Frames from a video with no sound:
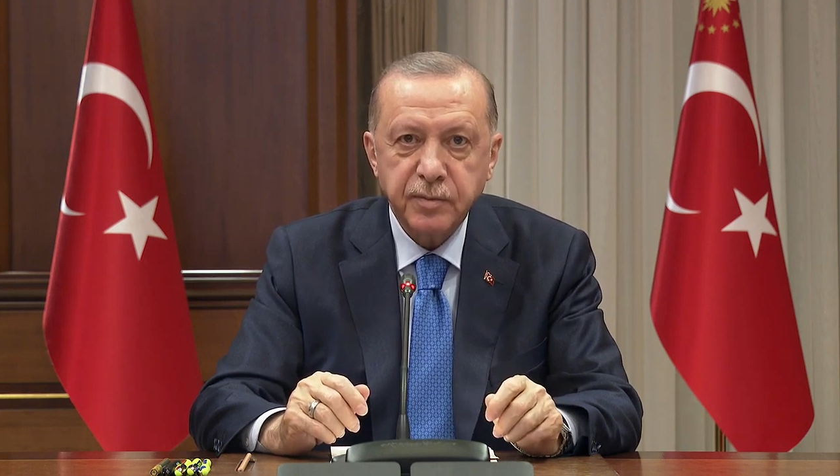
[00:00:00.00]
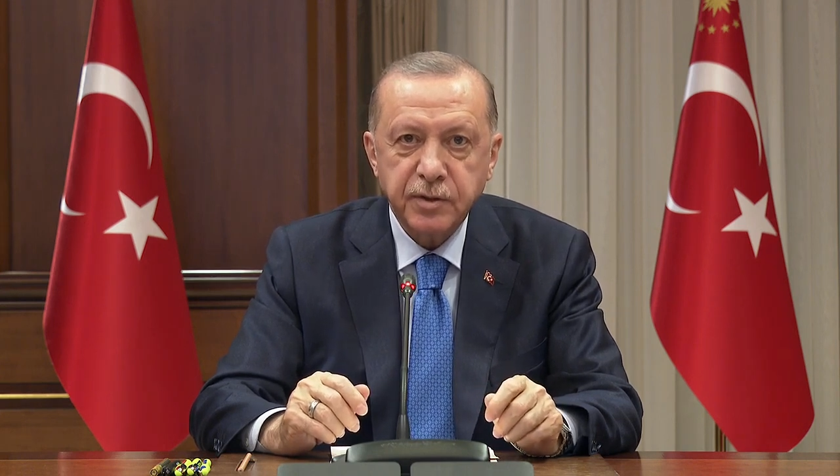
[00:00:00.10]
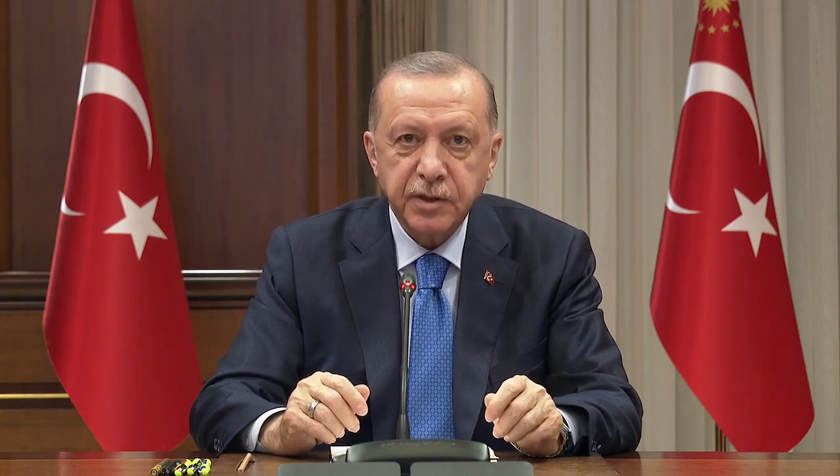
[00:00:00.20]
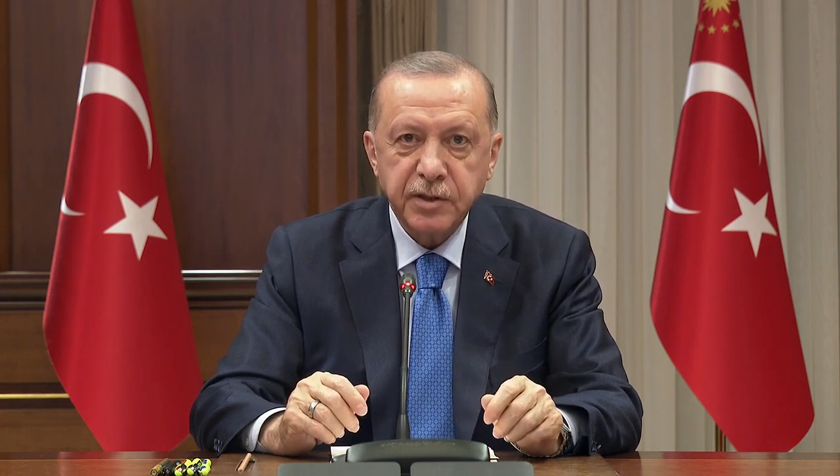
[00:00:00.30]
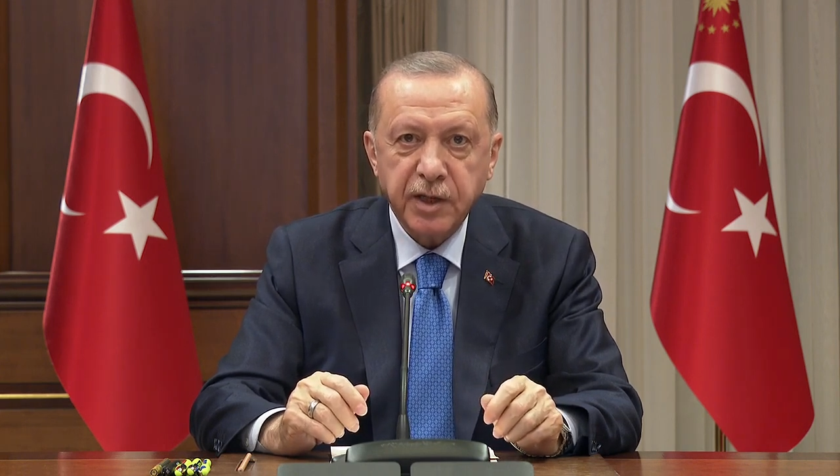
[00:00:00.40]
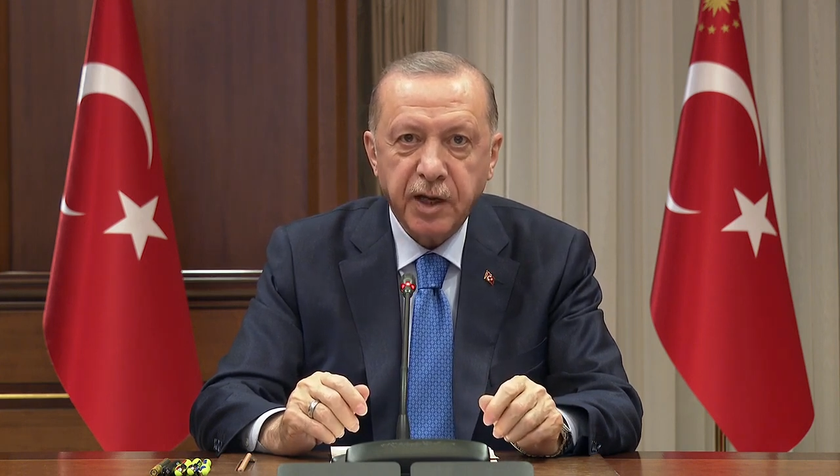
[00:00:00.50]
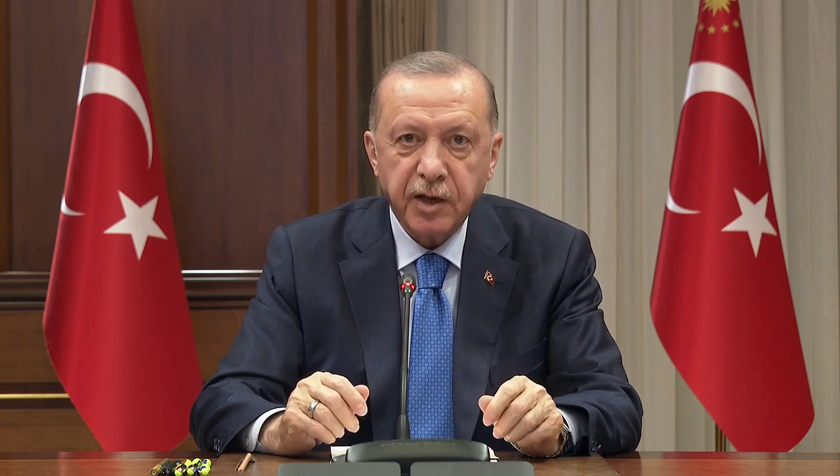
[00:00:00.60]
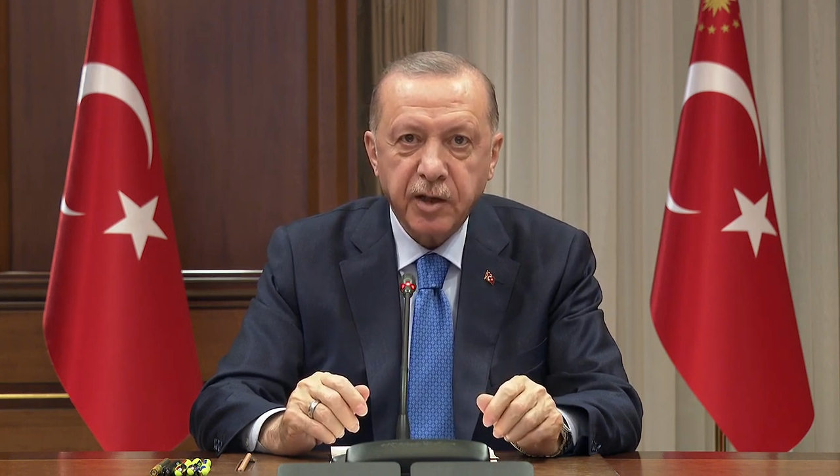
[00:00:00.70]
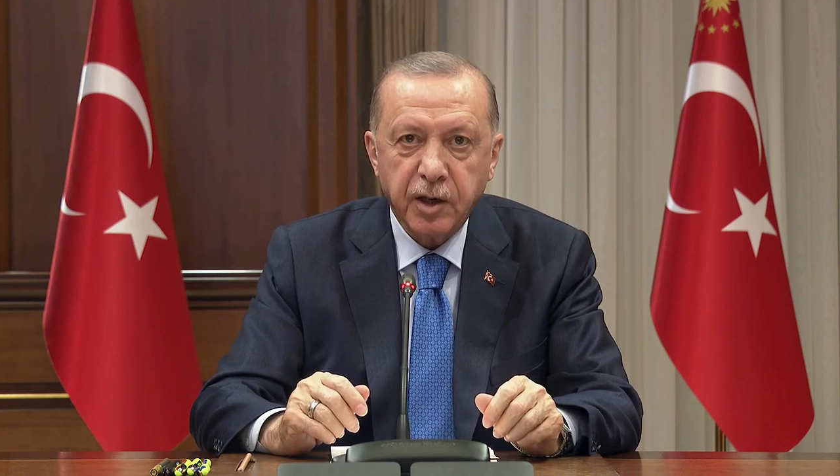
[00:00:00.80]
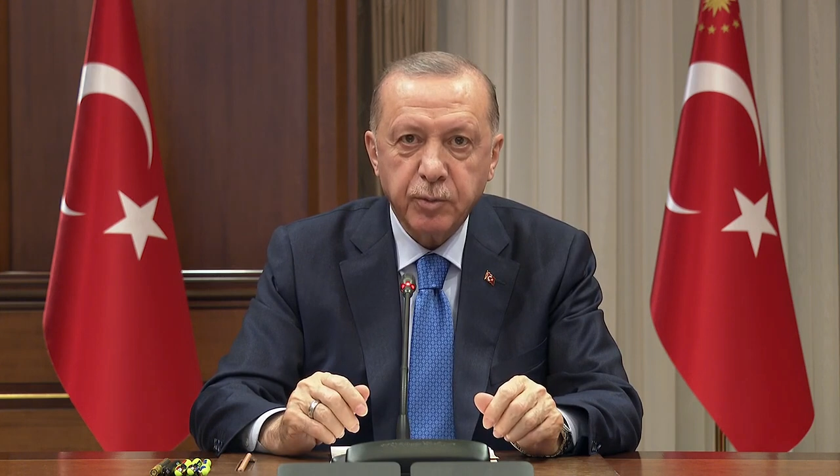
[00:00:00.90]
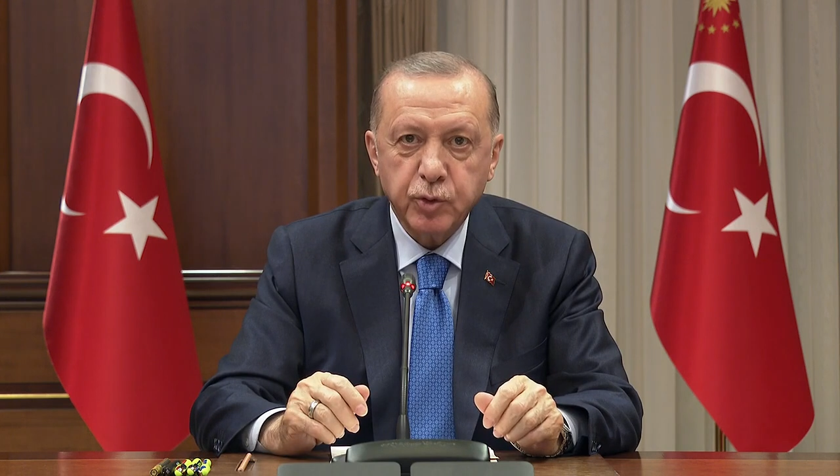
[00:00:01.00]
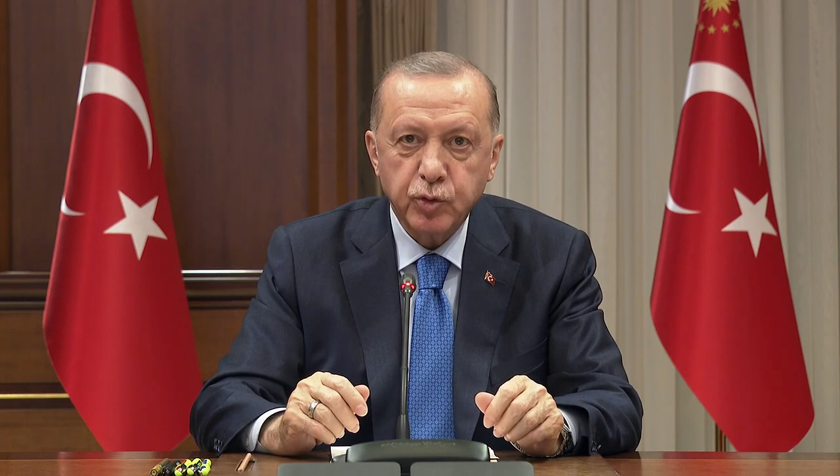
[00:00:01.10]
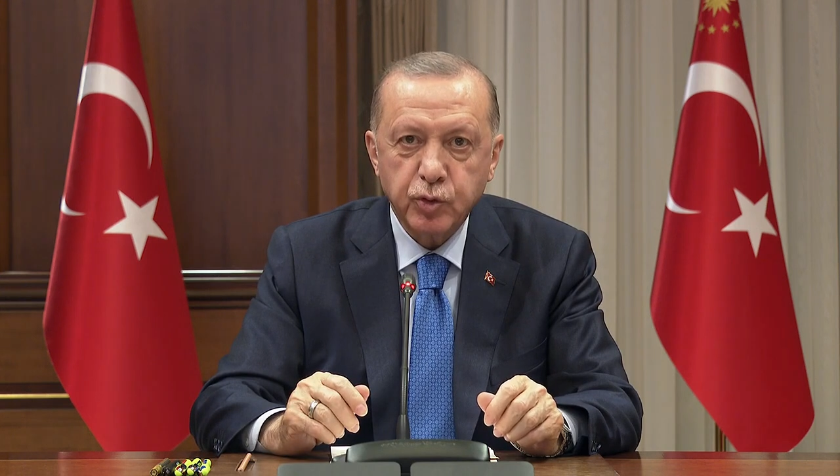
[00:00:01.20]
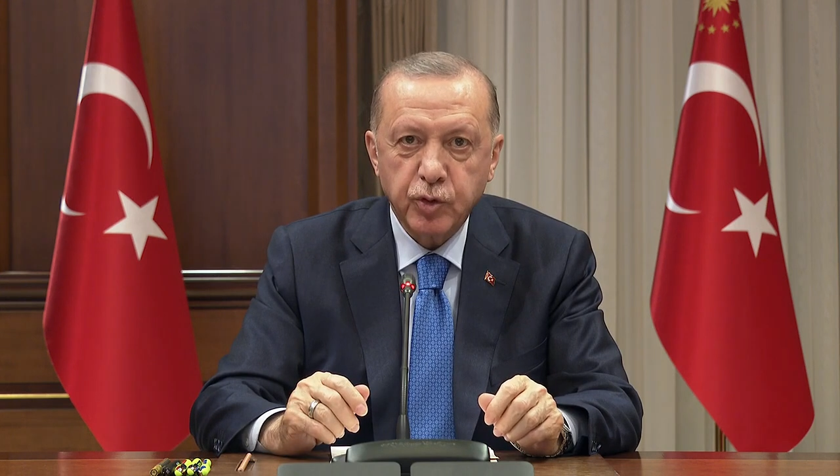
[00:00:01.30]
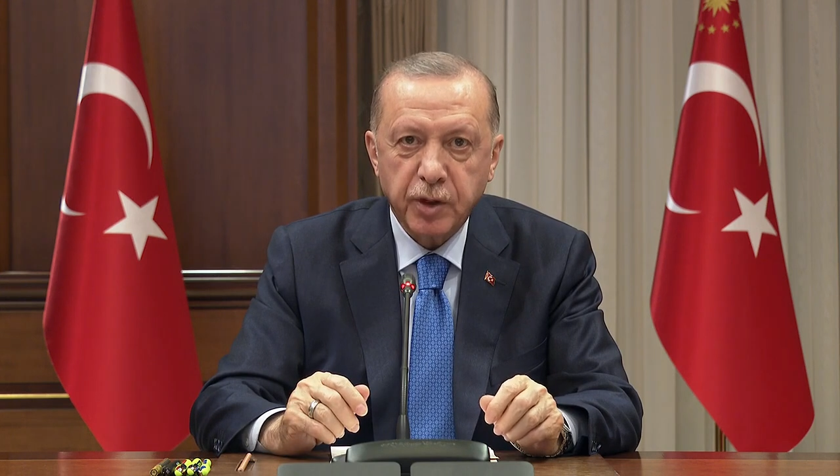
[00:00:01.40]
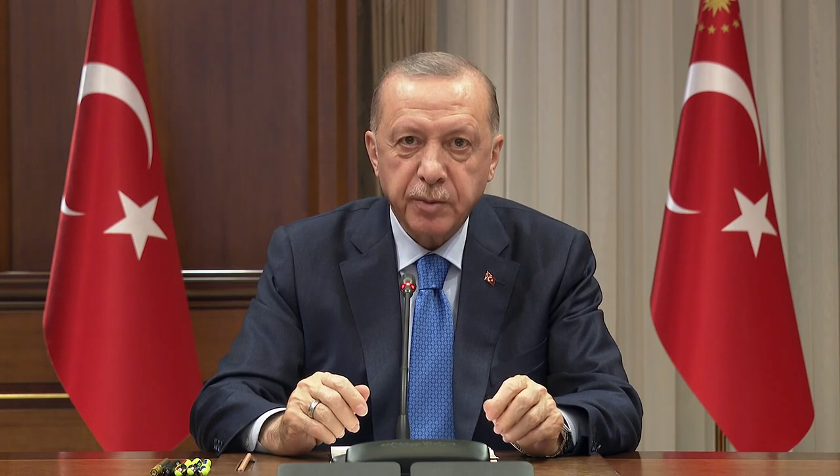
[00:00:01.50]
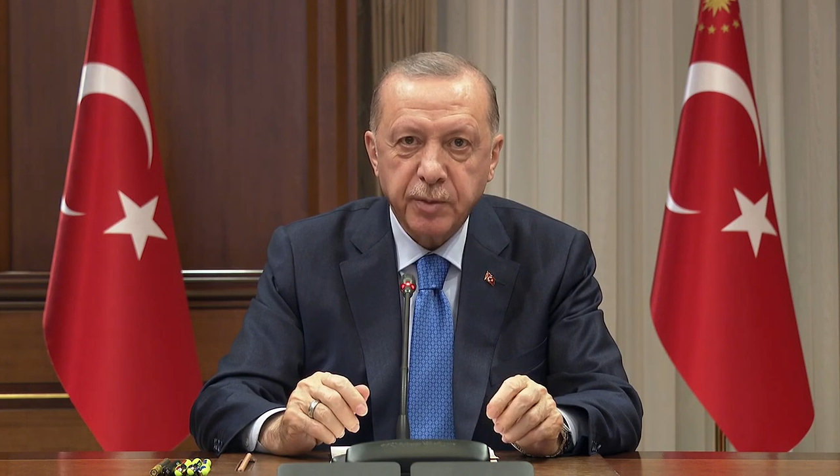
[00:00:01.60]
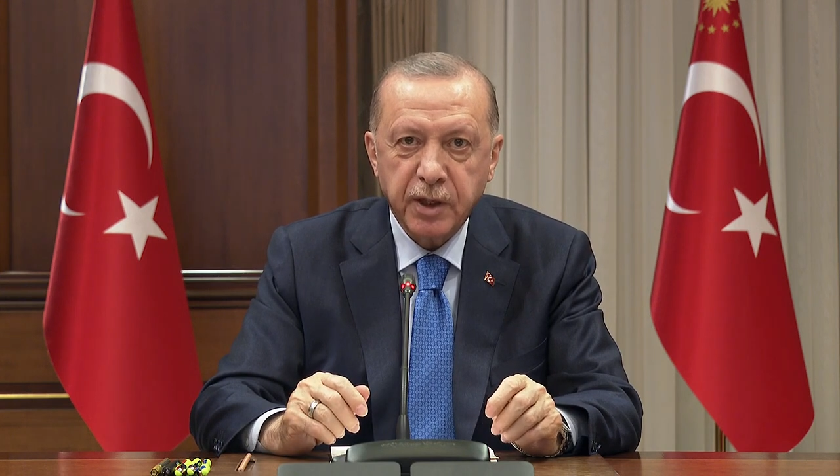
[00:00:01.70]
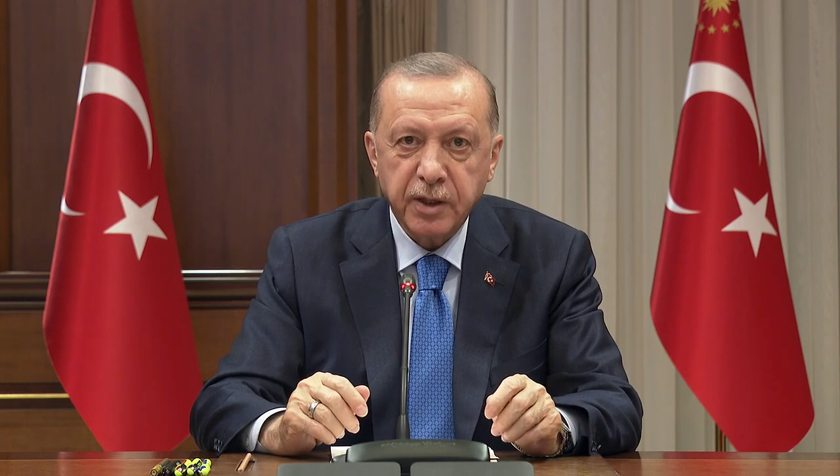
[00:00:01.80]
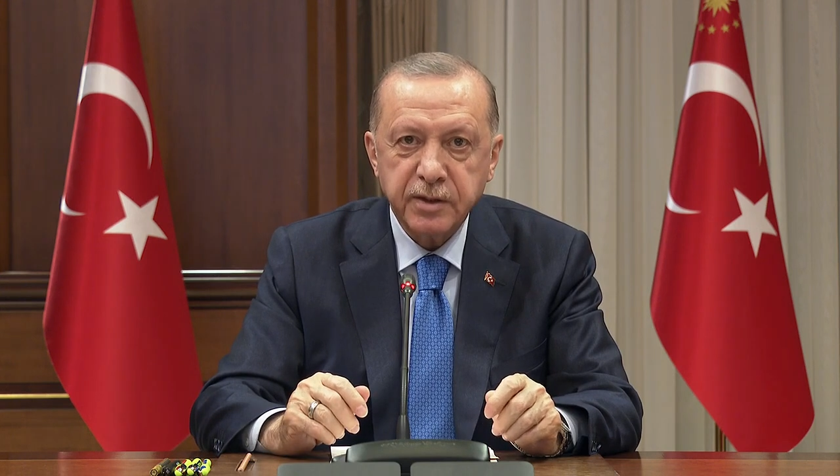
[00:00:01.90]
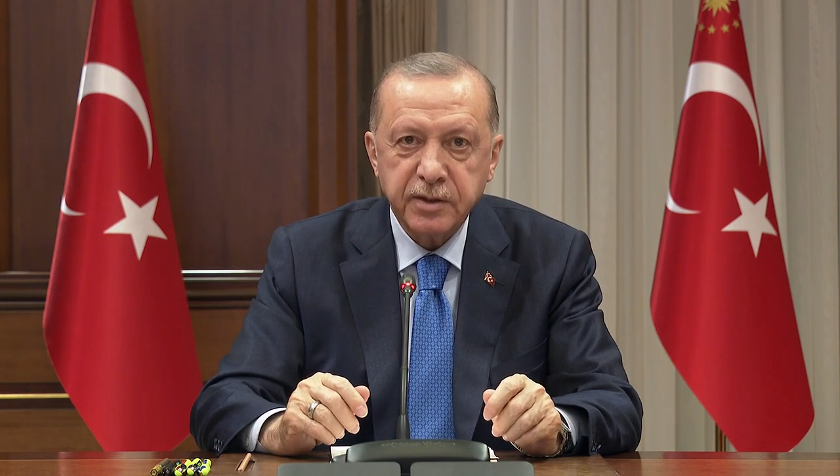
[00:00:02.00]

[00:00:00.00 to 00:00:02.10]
sizlere en kalbi duygularımla,